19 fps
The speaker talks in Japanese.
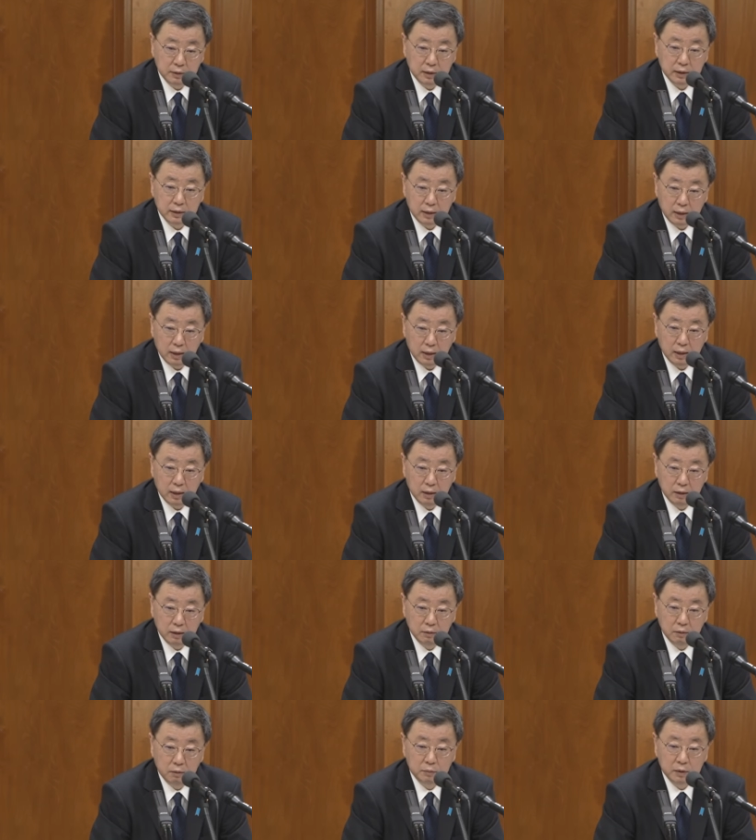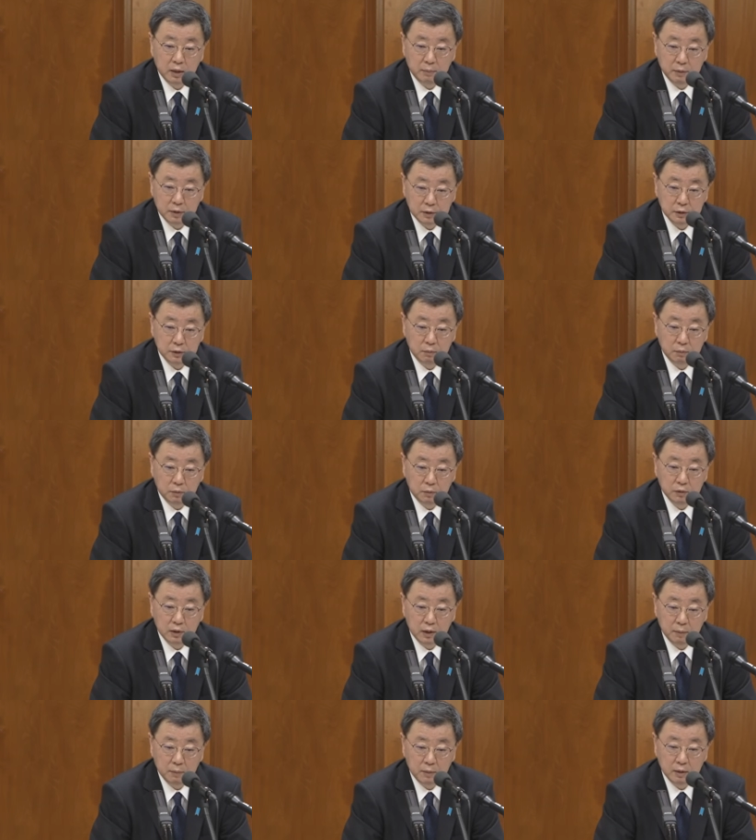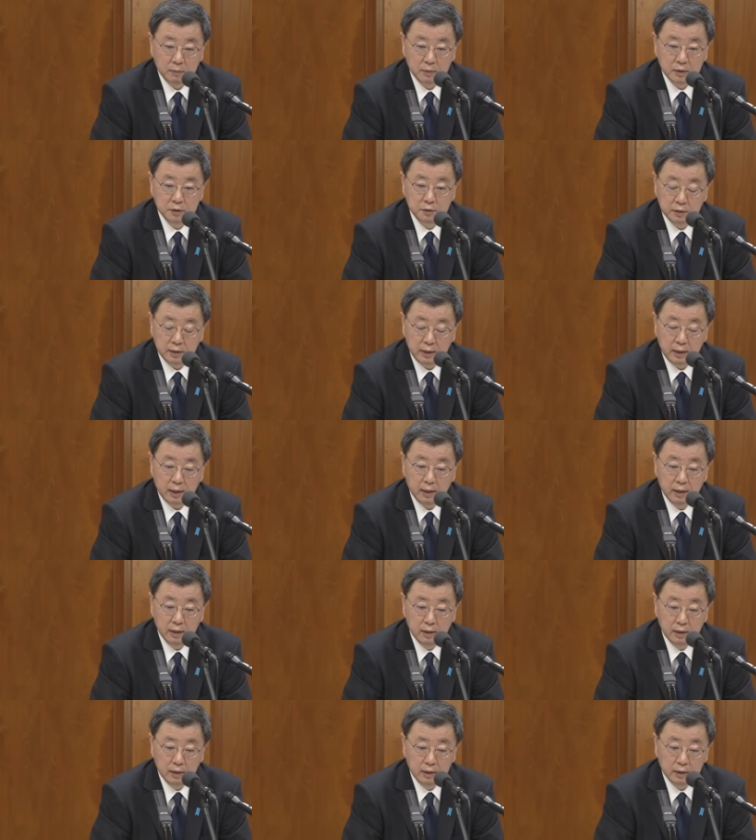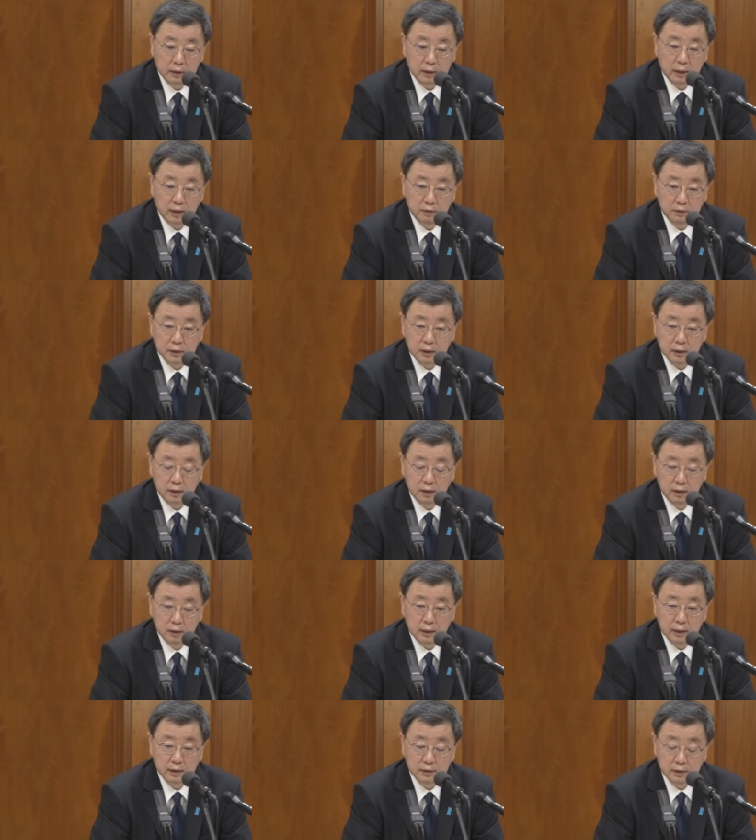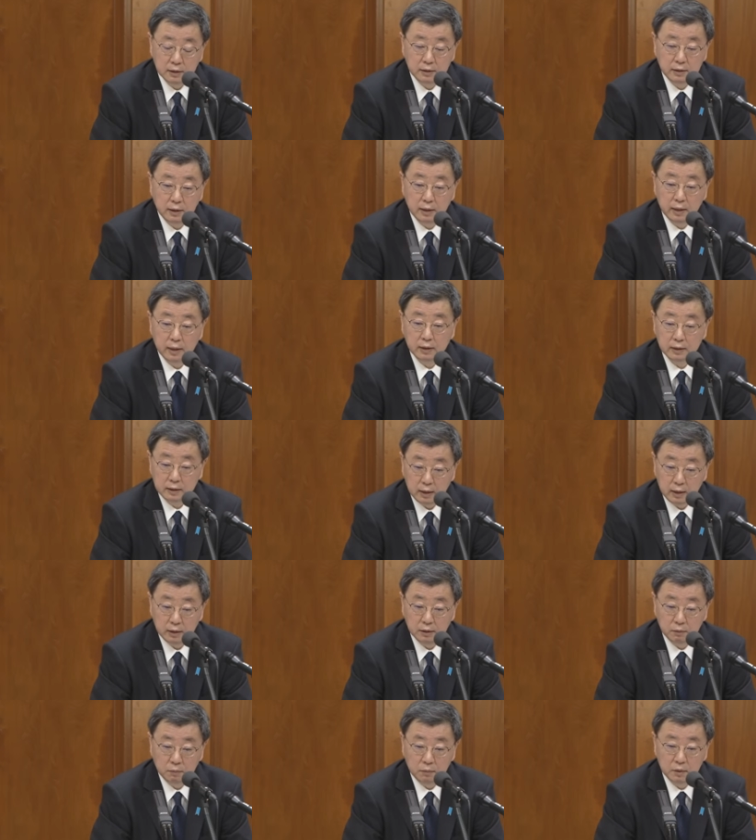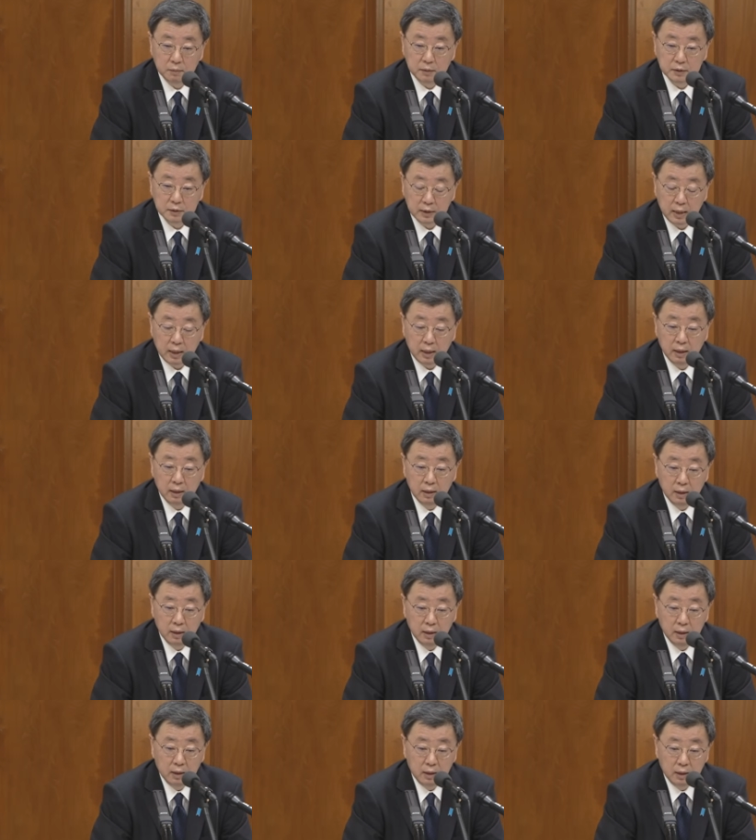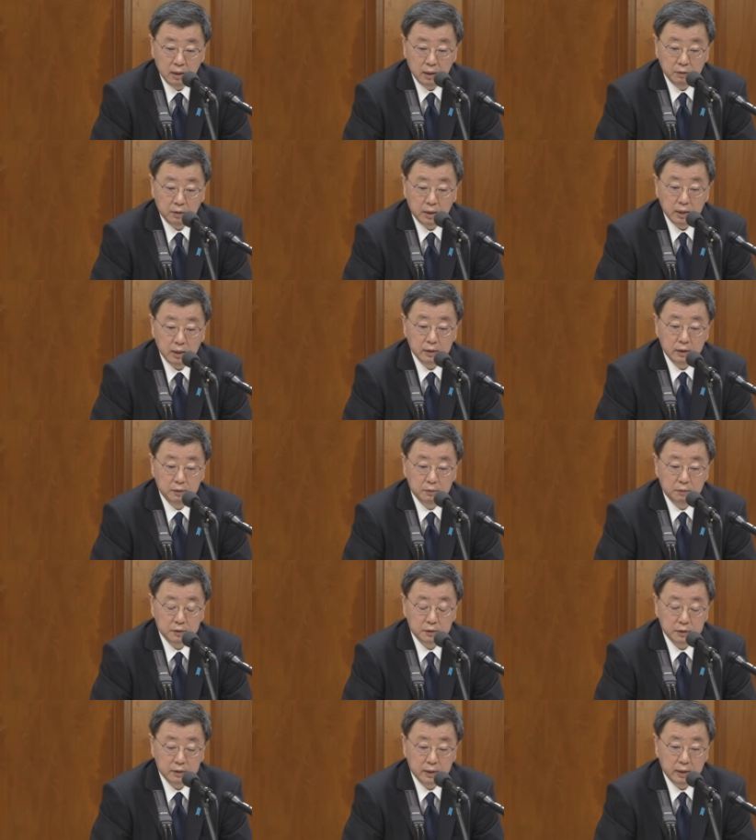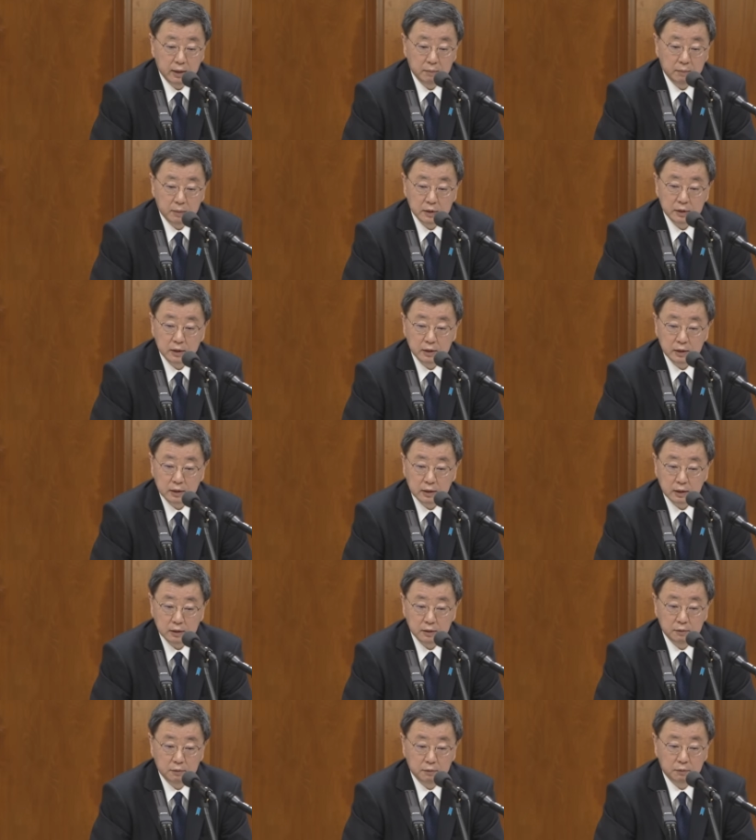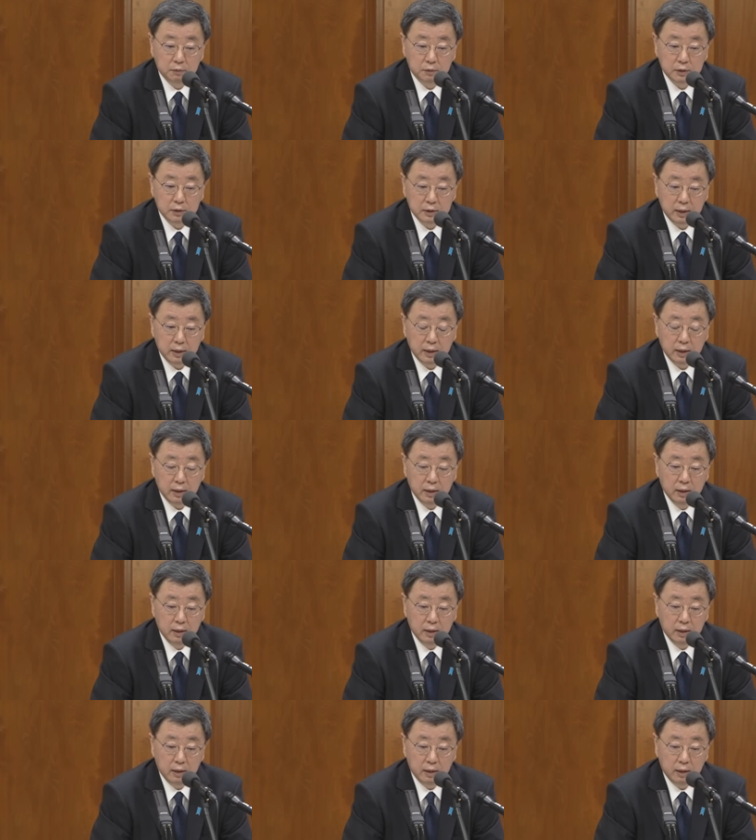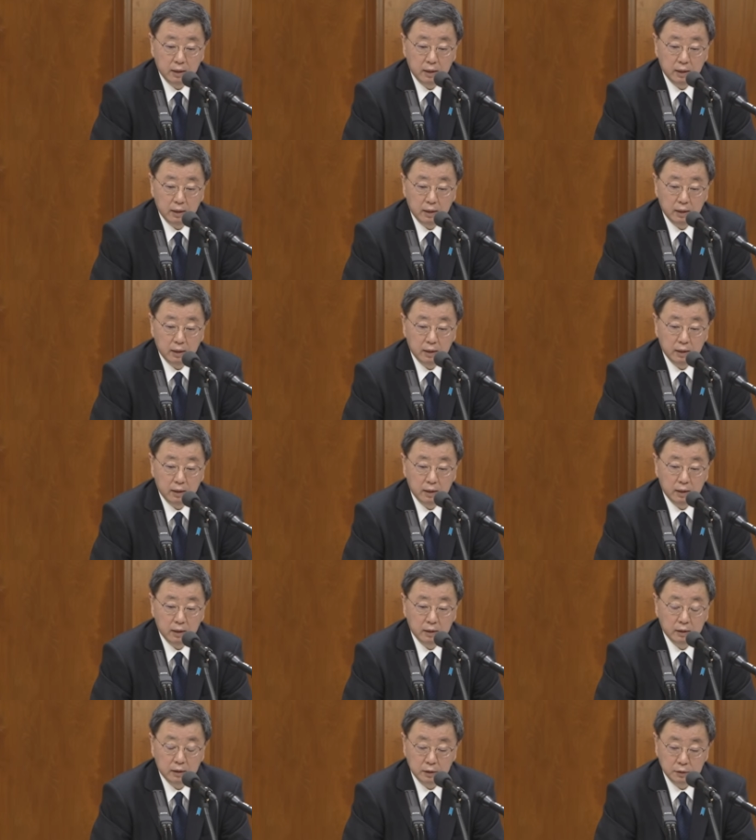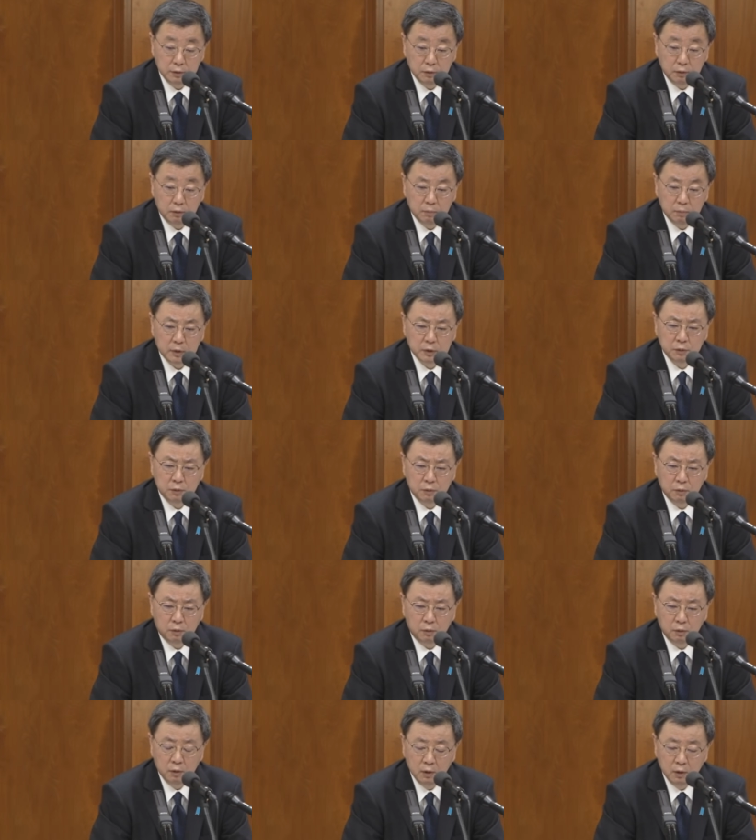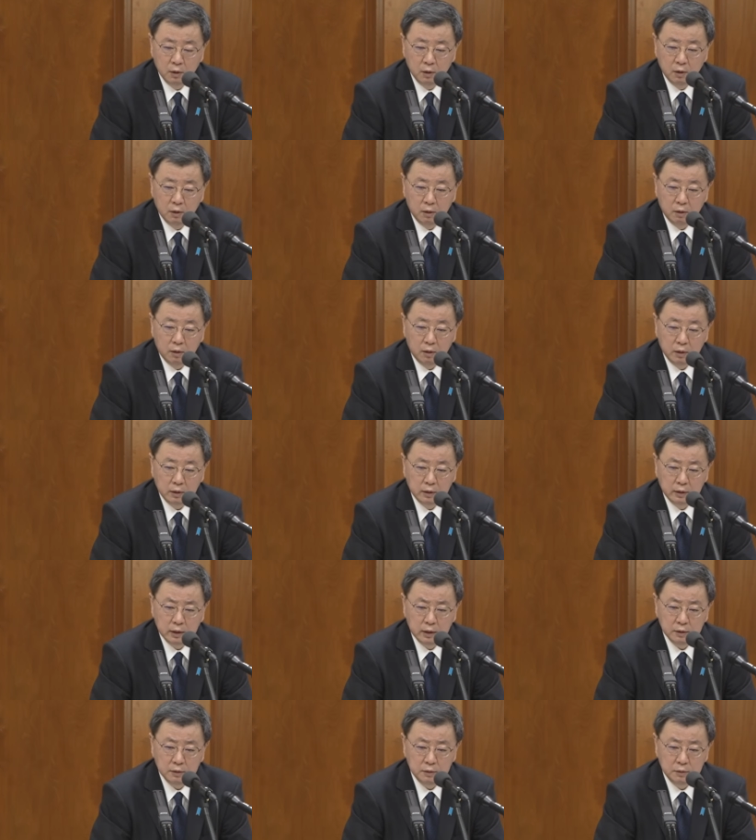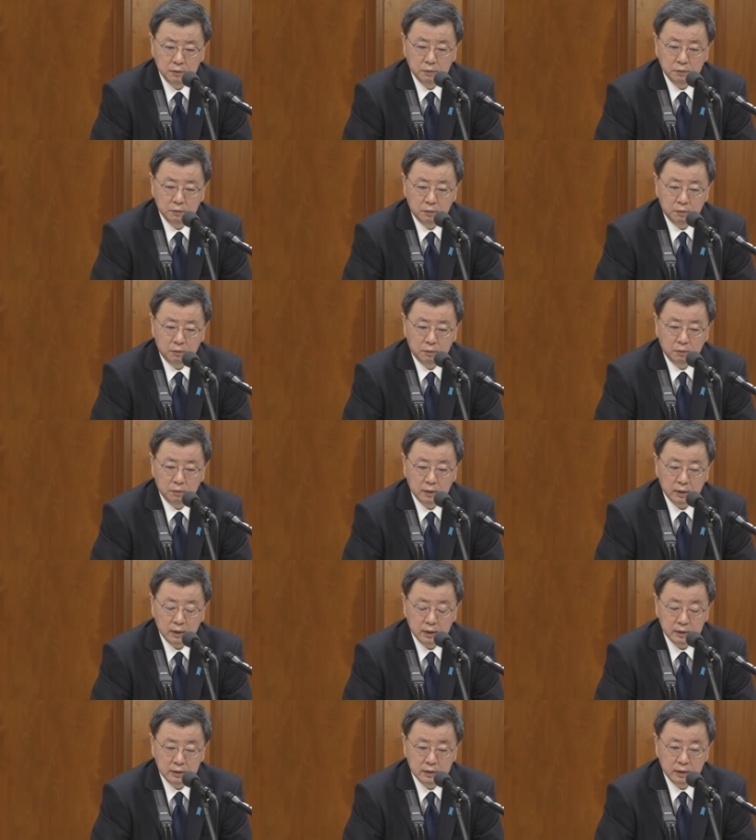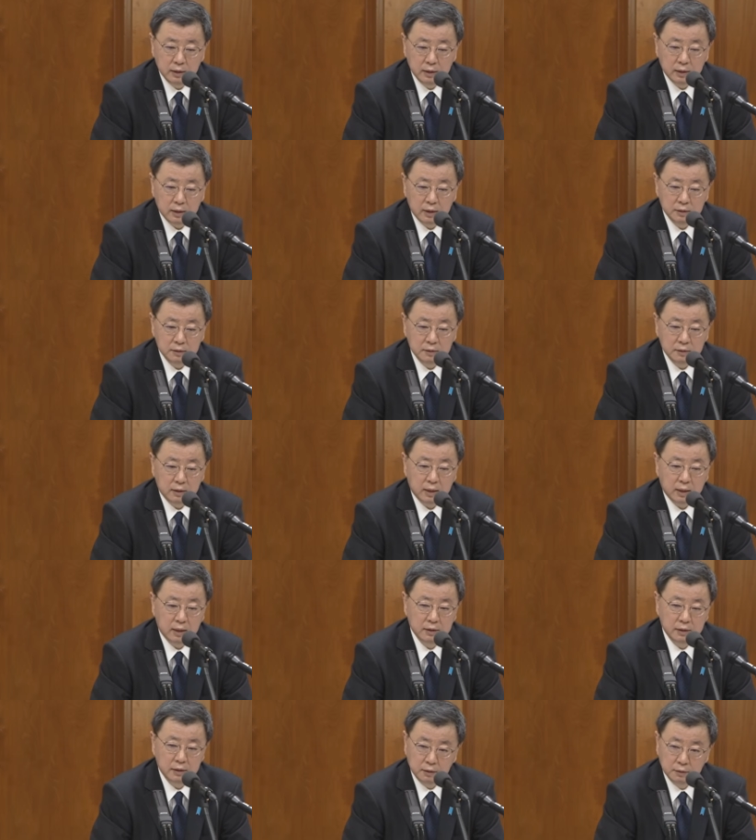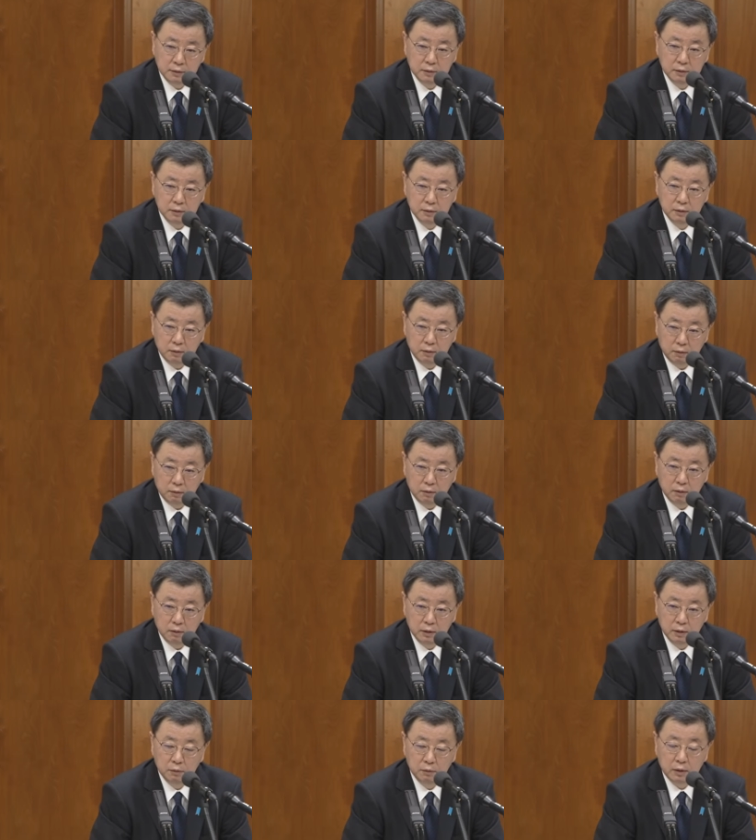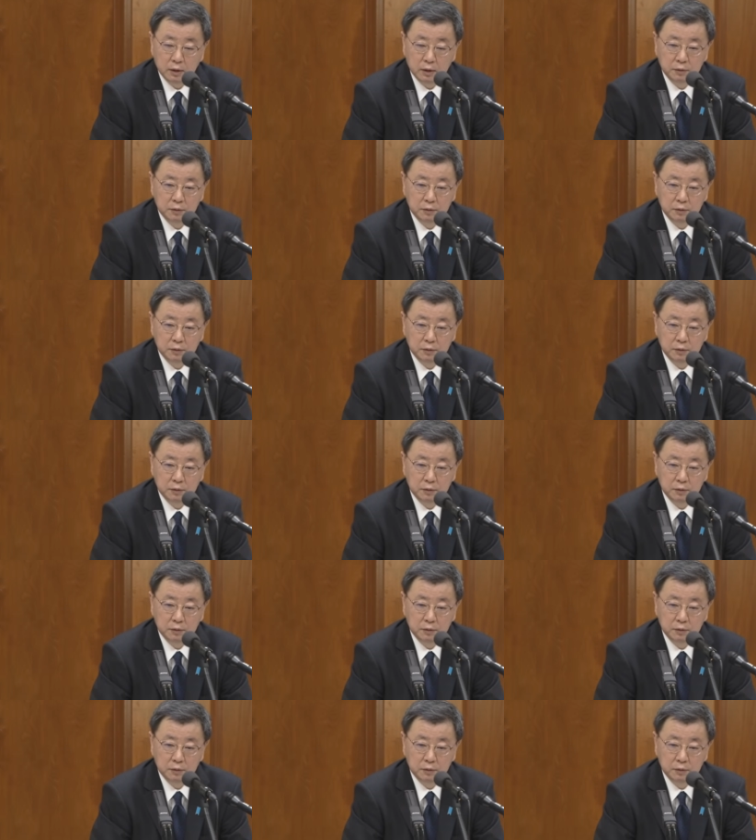説明すべきかどうかというのは、まあ、その参加者の方のプライバシーの問題もありますので、控えをさ控えさせていただきたいと思いますが、あの判断として、まあ、政治活動として、えー、現状、まあ、その現状の